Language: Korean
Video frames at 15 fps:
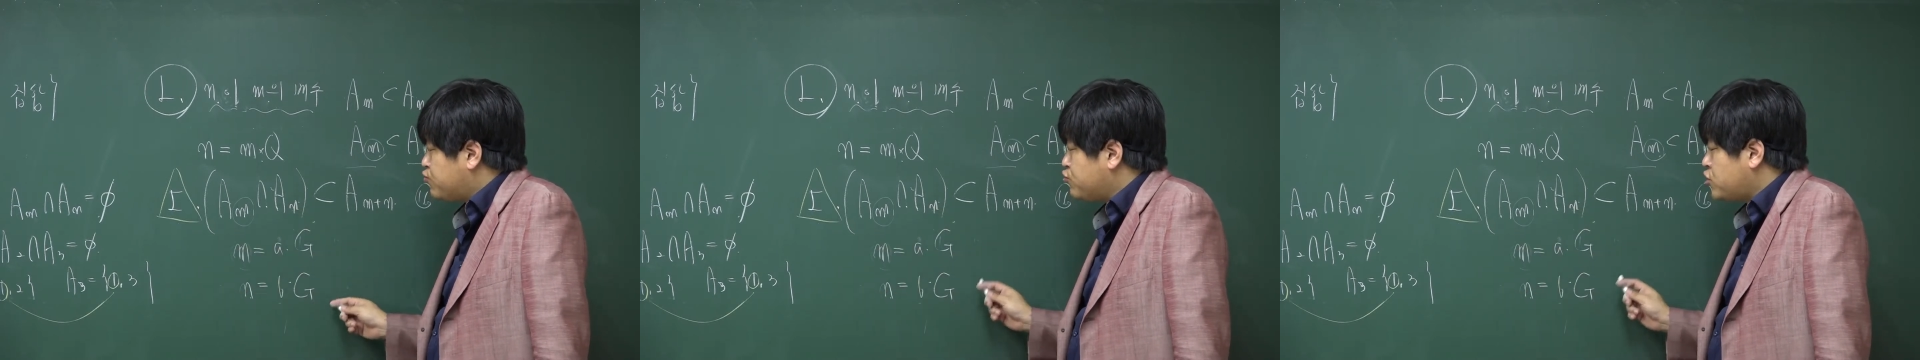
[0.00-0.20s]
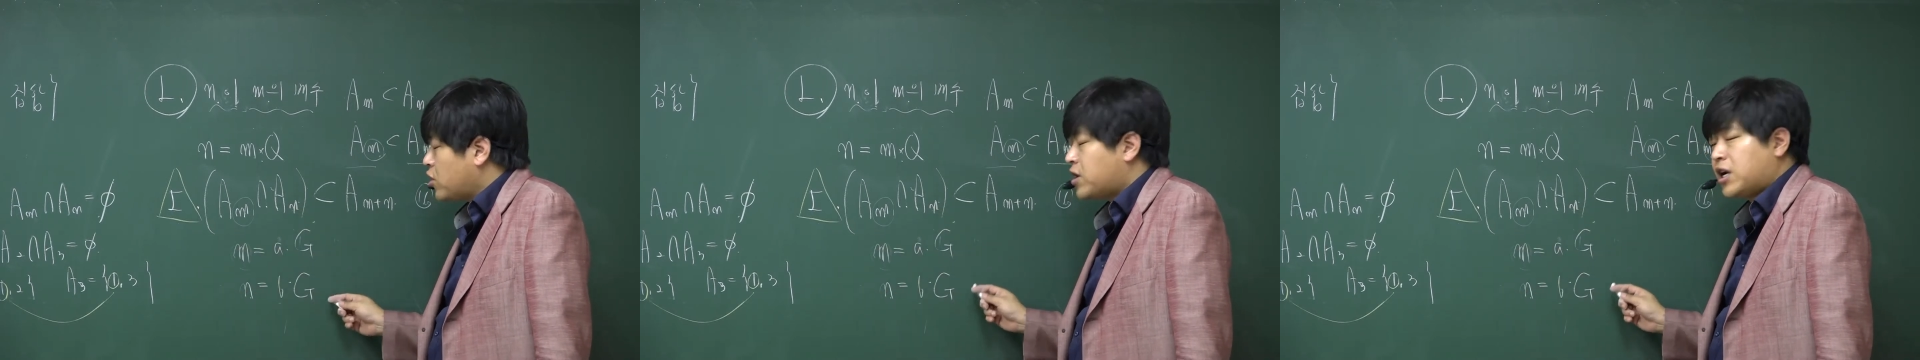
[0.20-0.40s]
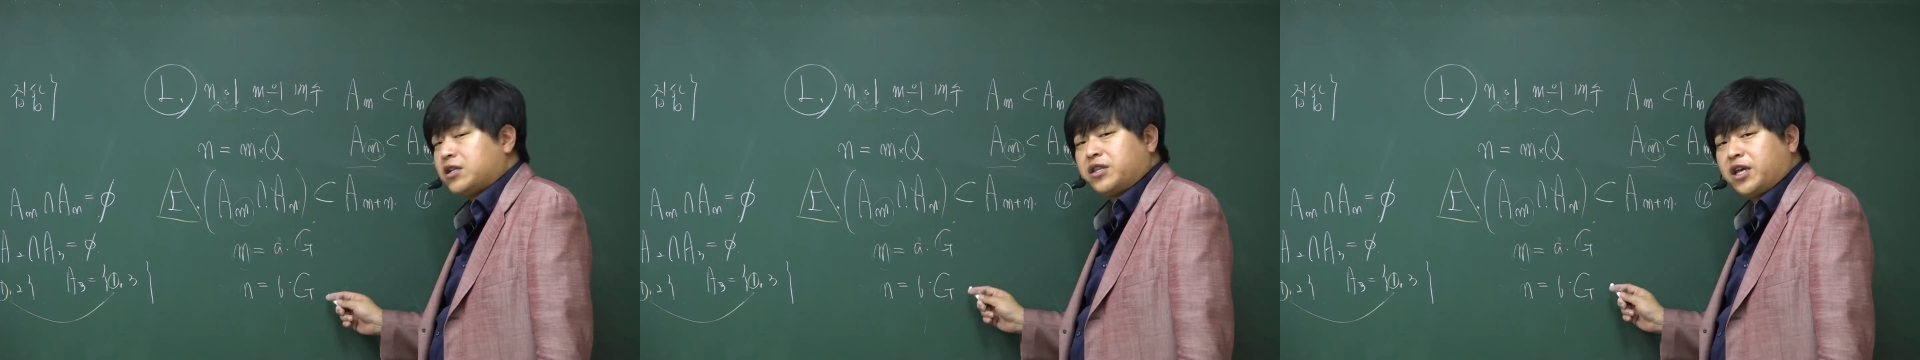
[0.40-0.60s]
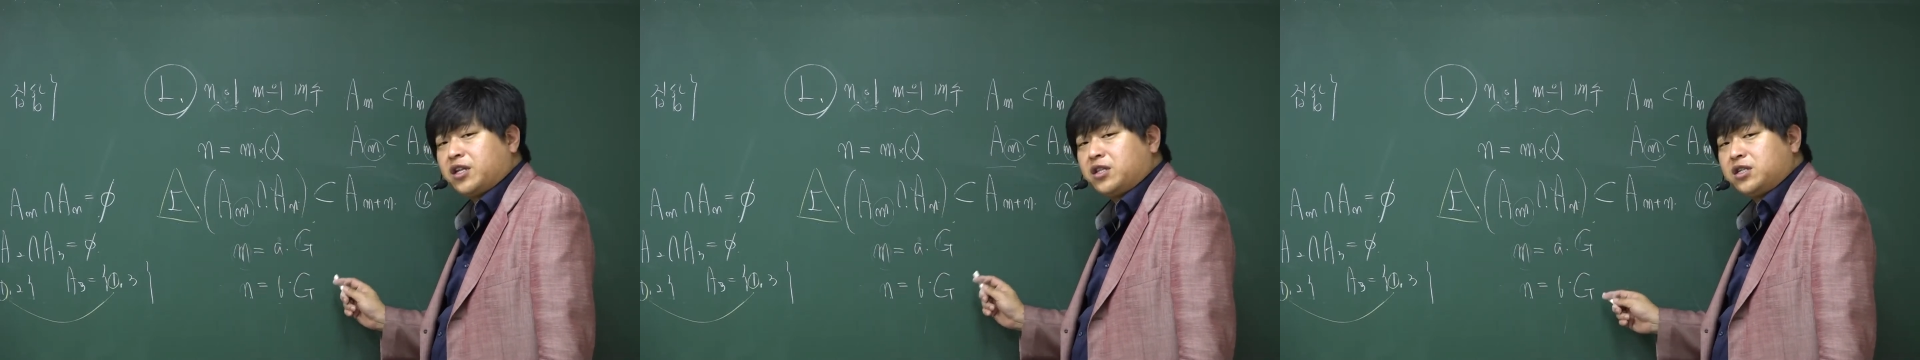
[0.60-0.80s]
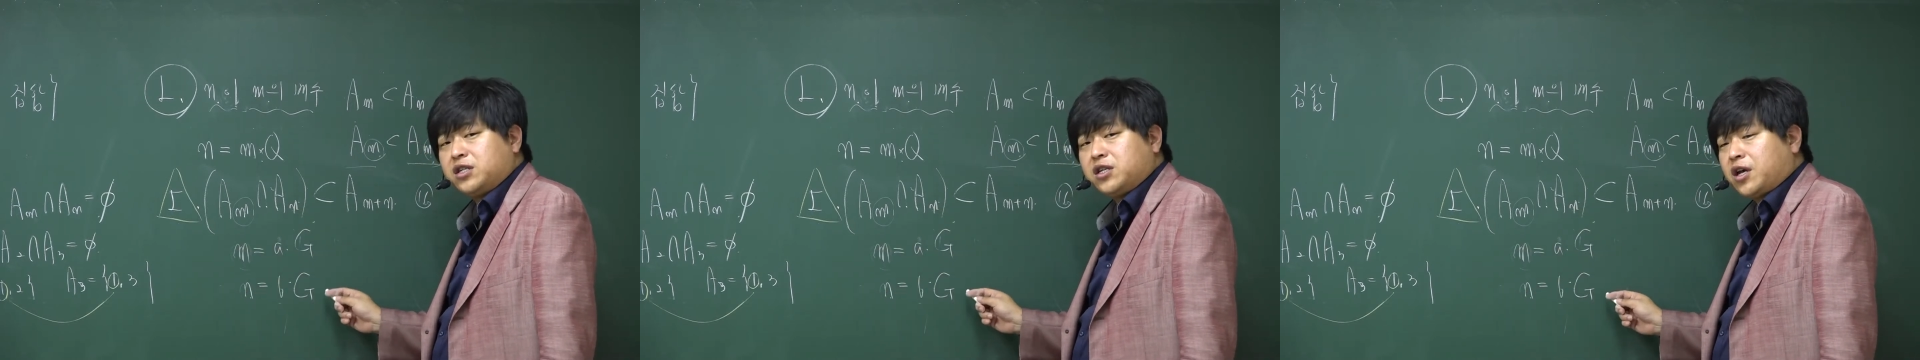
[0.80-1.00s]
분석할 때의
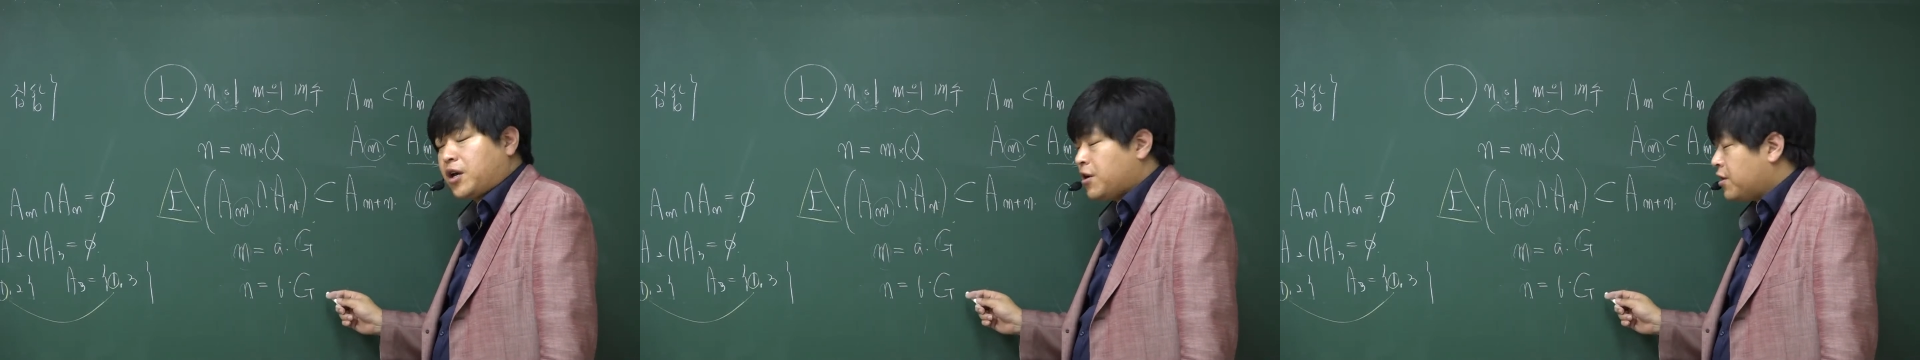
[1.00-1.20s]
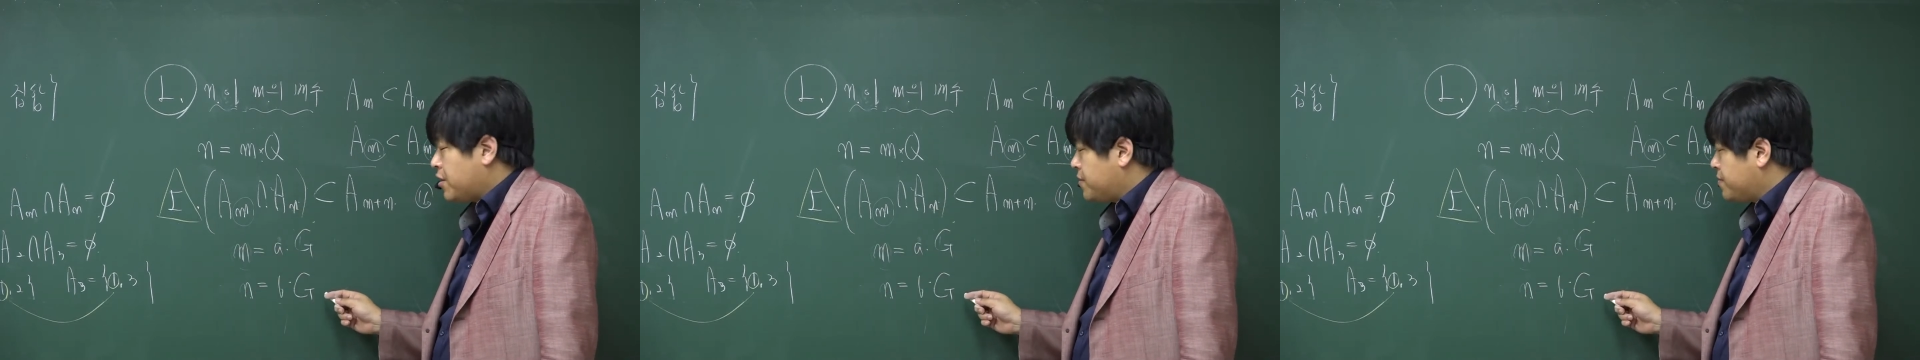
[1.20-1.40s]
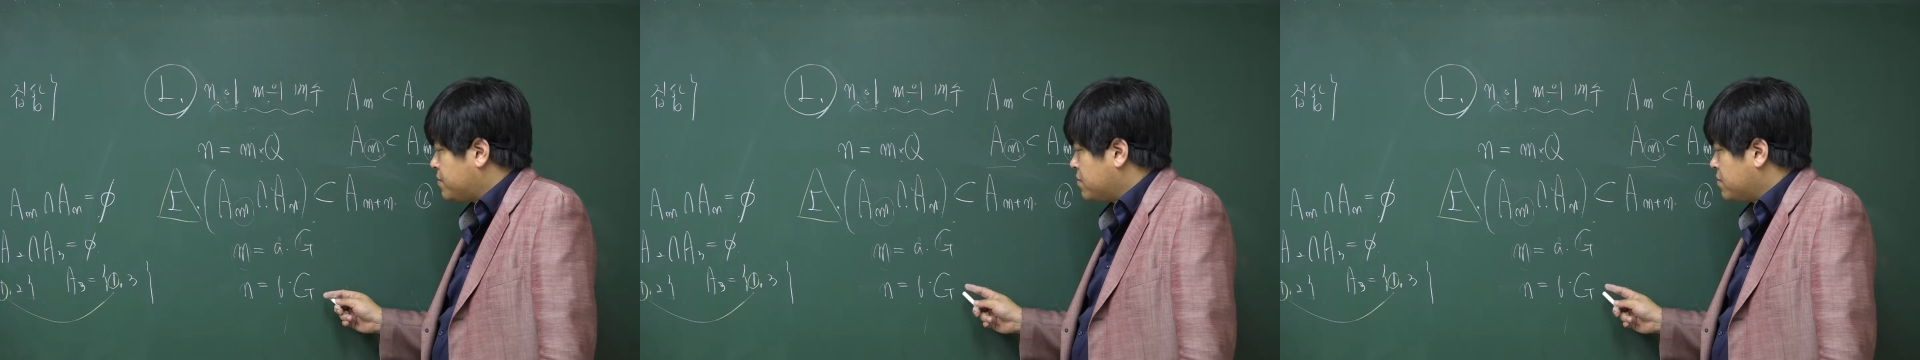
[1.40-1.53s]
틀이에요.